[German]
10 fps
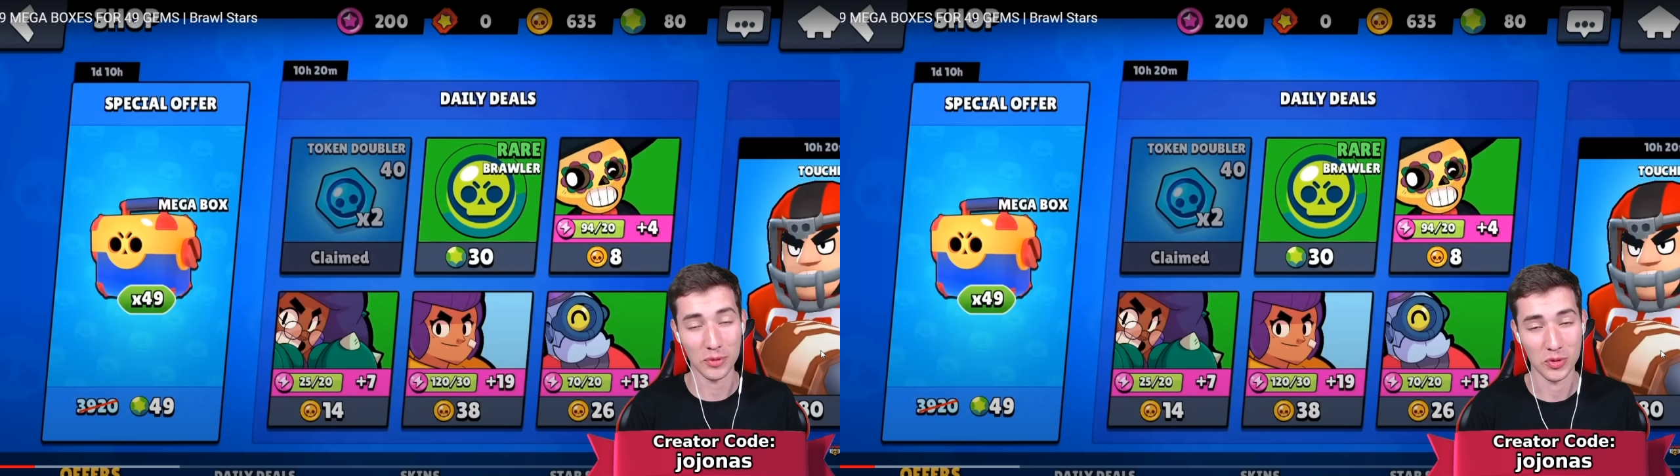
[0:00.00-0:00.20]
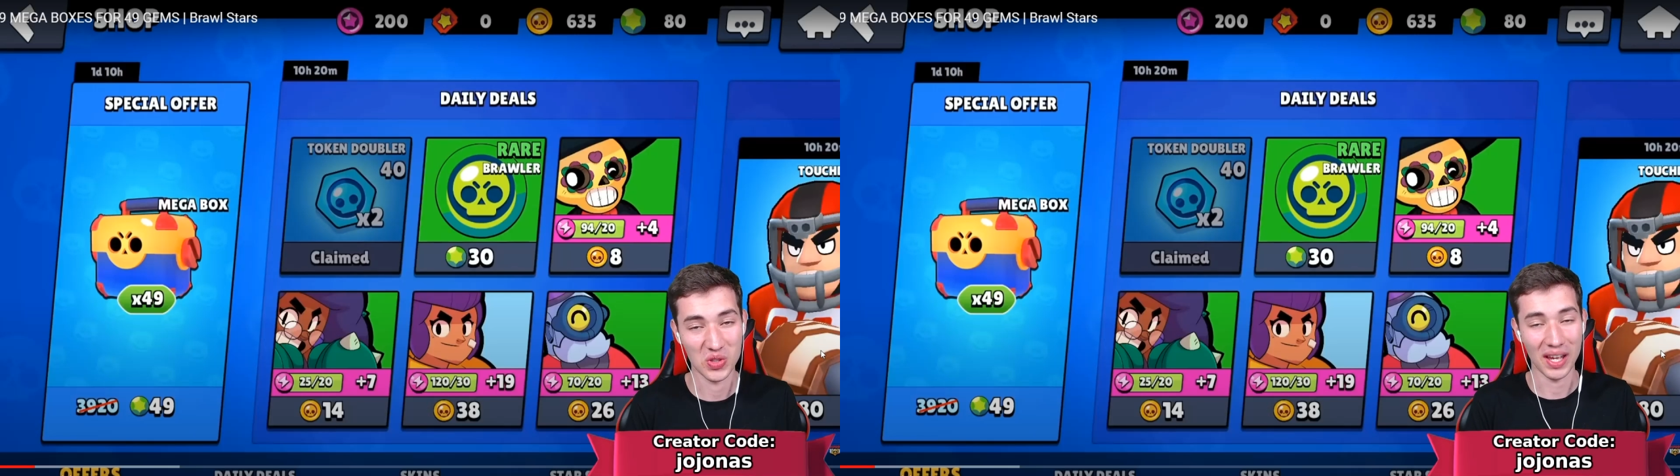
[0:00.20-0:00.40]

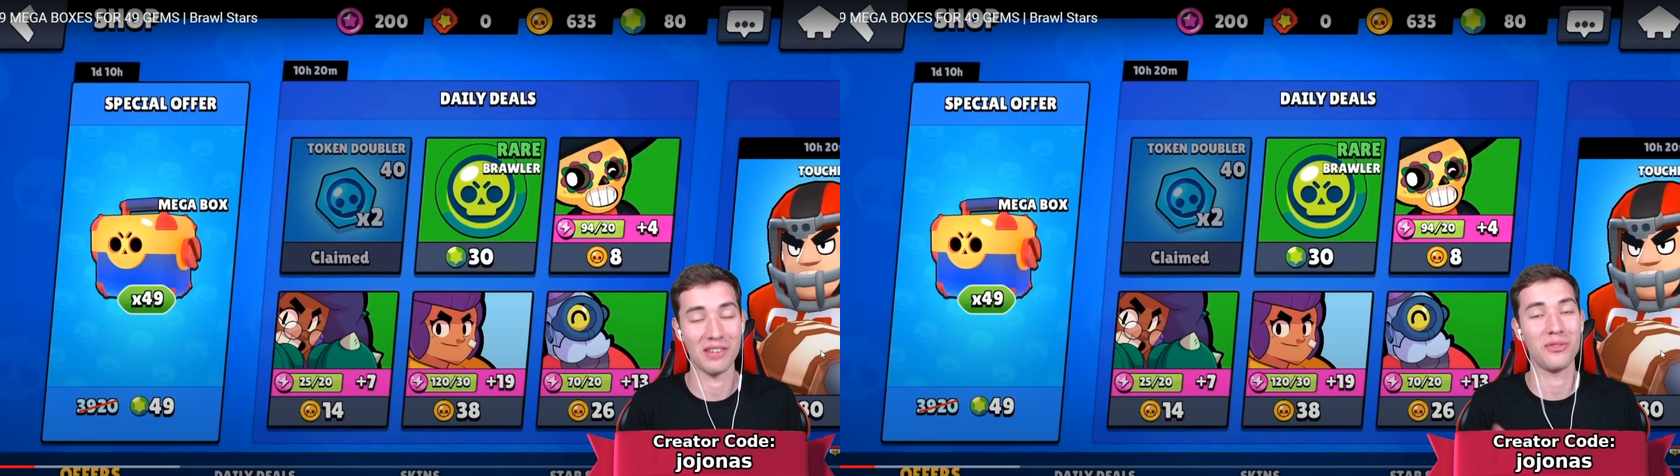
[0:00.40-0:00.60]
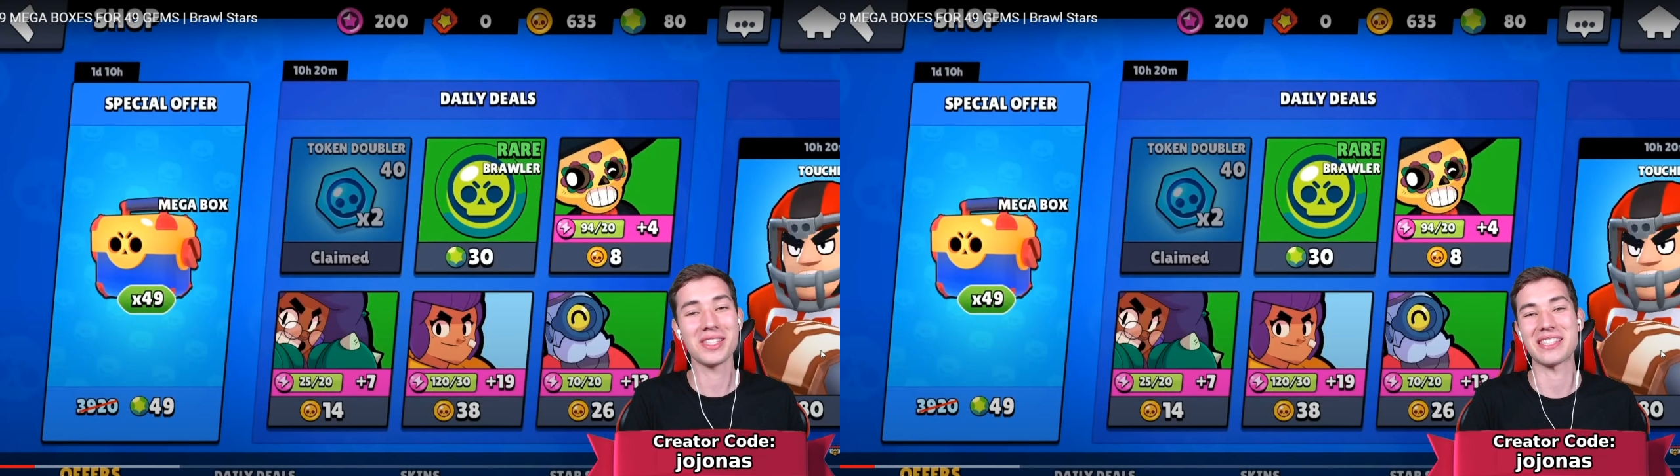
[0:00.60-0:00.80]
Und zwar,
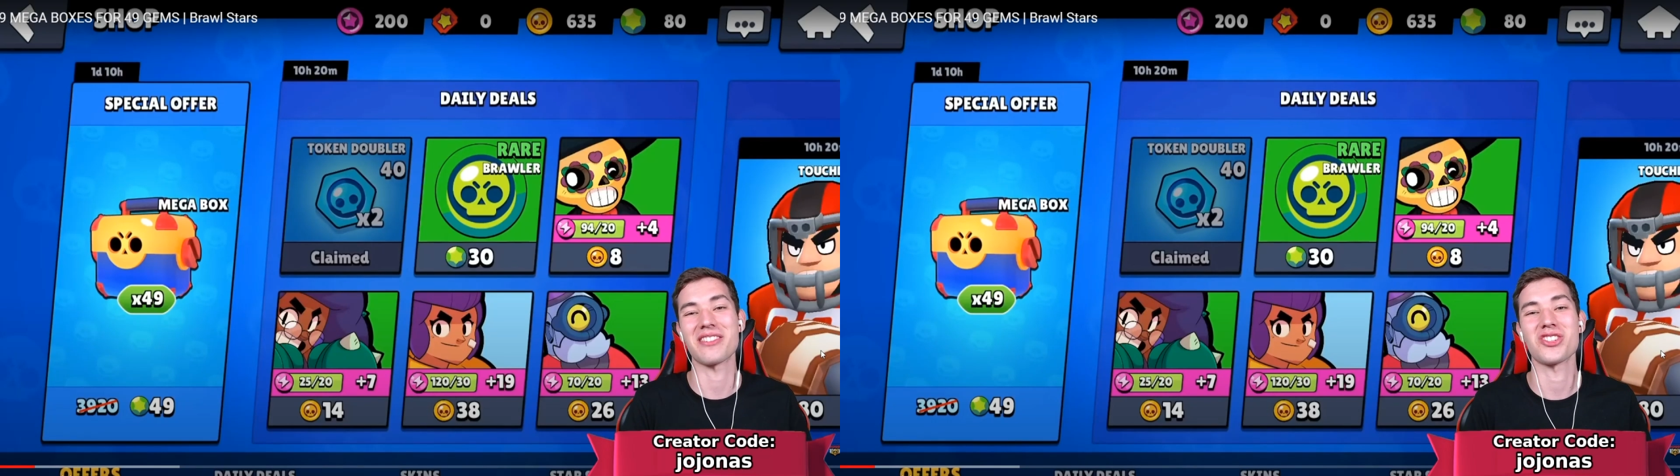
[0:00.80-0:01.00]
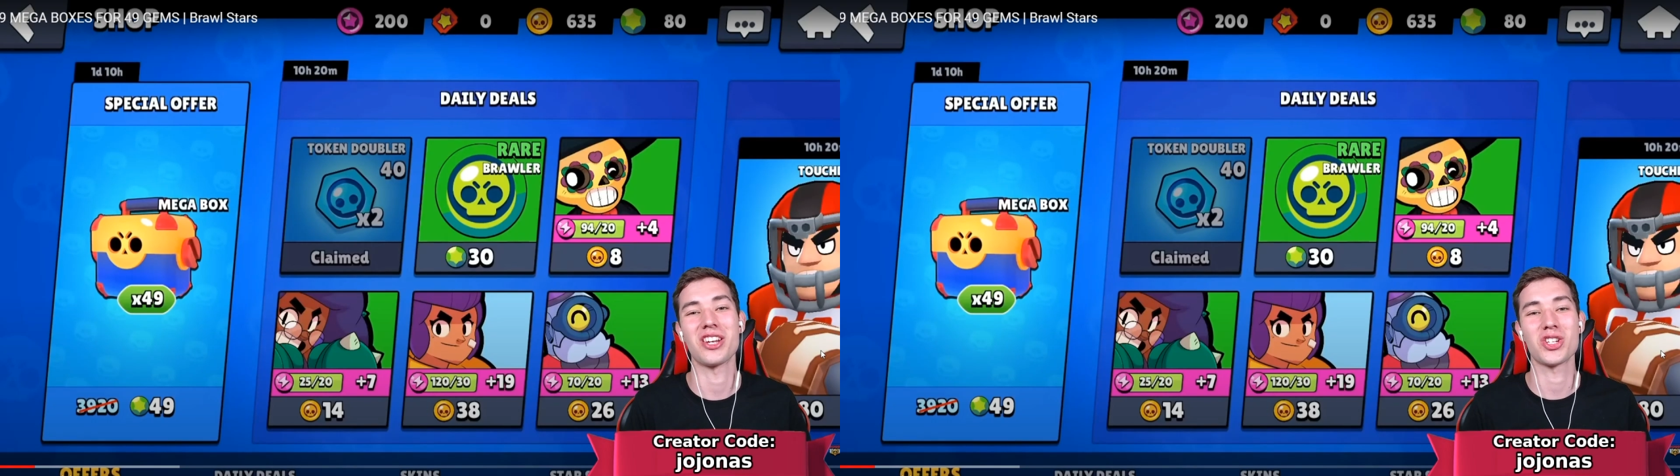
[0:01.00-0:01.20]
ihr wisst es
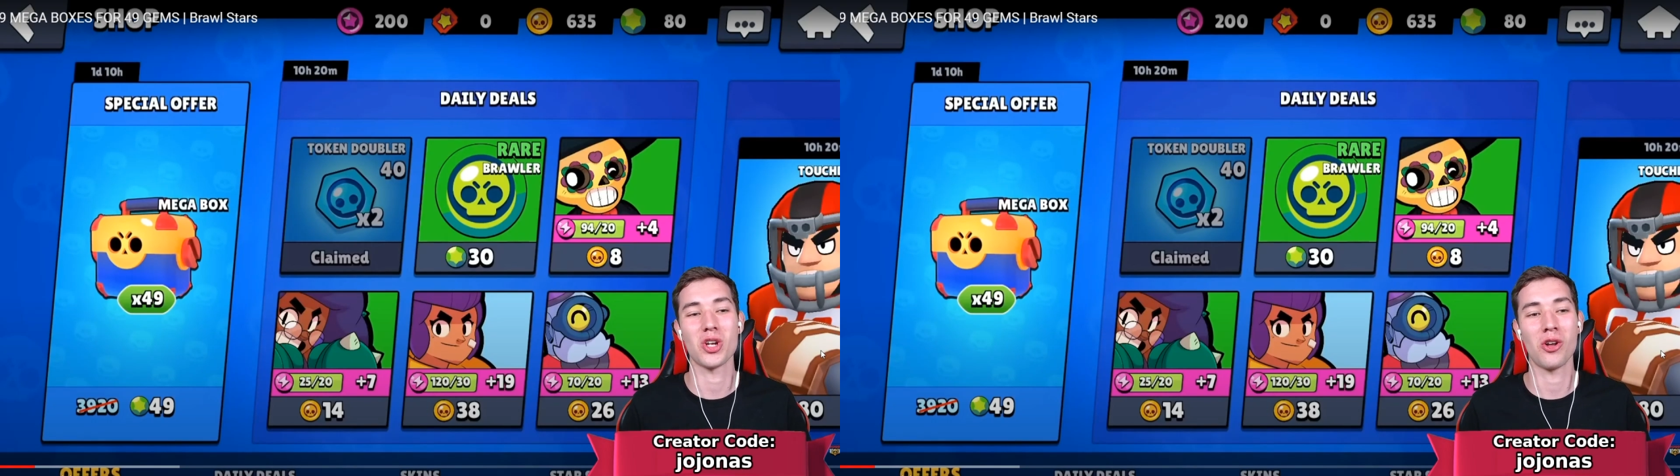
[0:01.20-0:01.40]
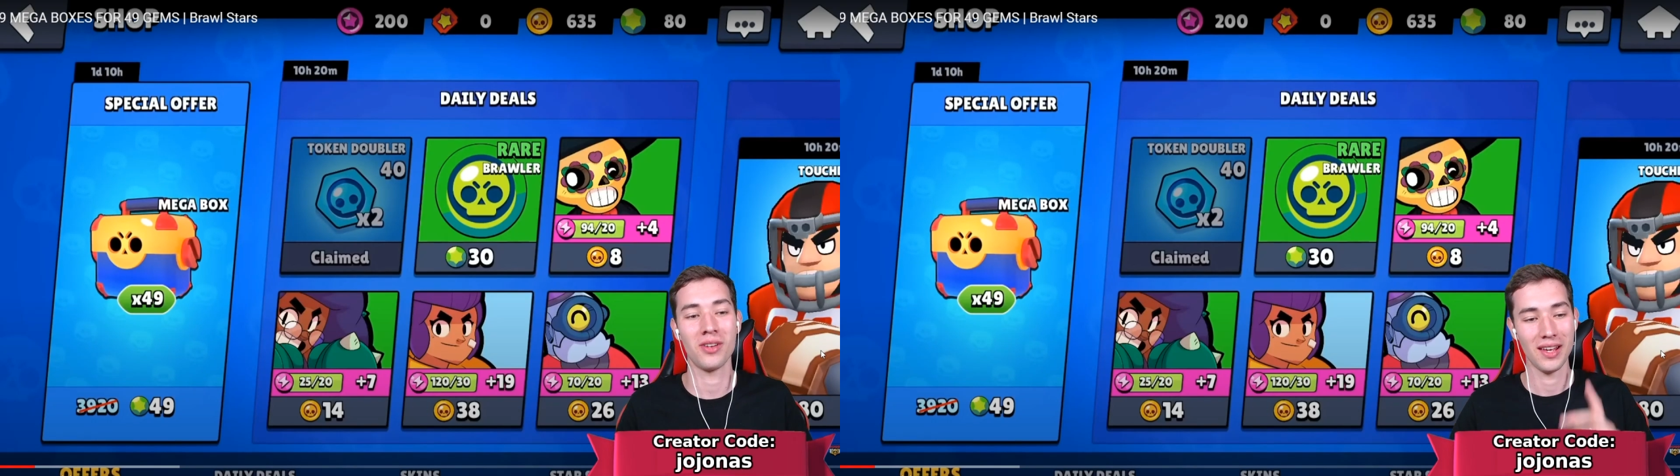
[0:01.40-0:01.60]
wahrscheinlich
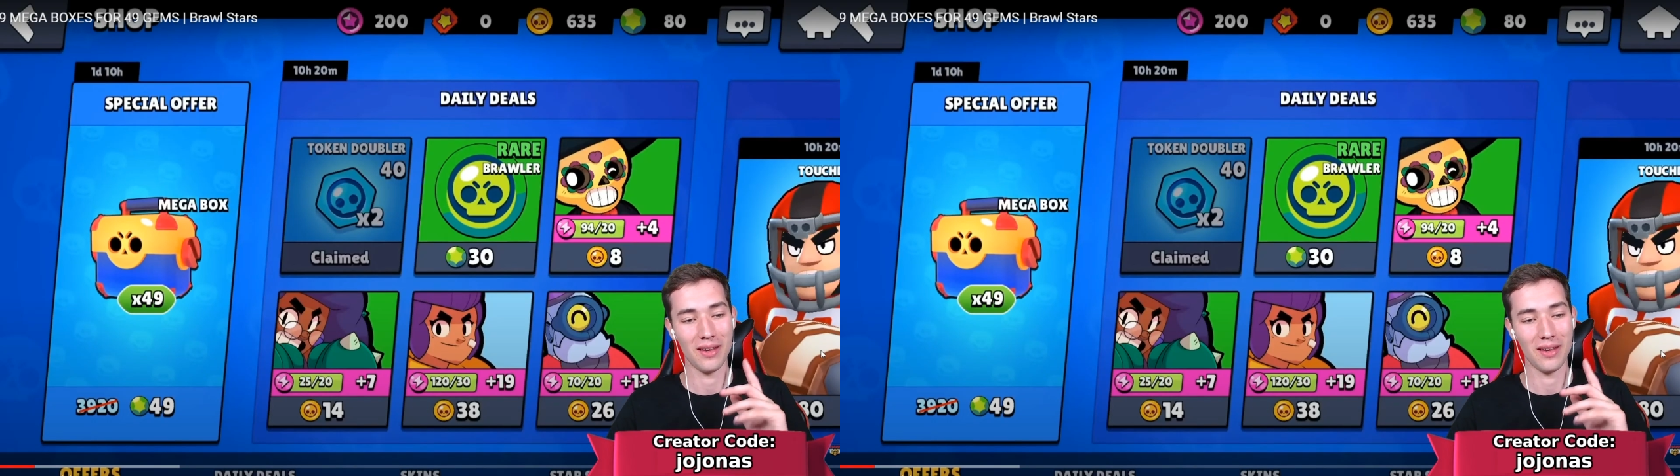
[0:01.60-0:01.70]
schon,